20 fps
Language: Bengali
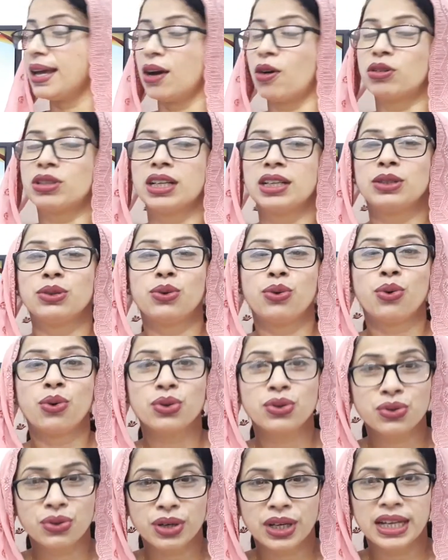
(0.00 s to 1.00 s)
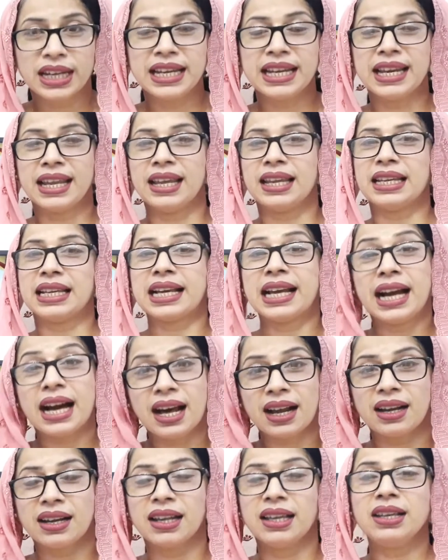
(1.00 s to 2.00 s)
অর্থাৎ গোচরে নেই
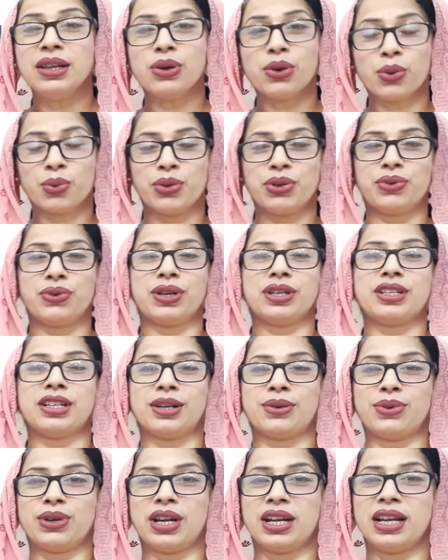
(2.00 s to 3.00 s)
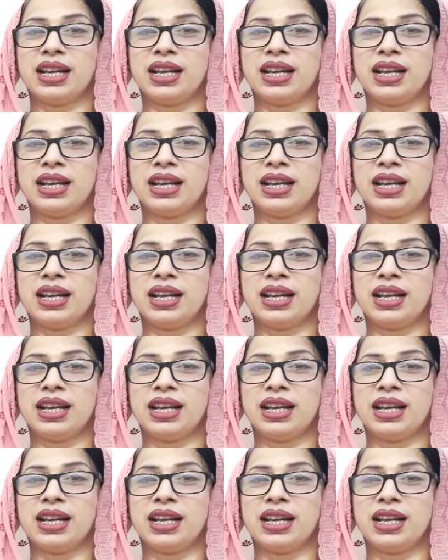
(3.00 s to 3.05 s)
কার নেই রবীন্দ্রনাথ ঠাকুরের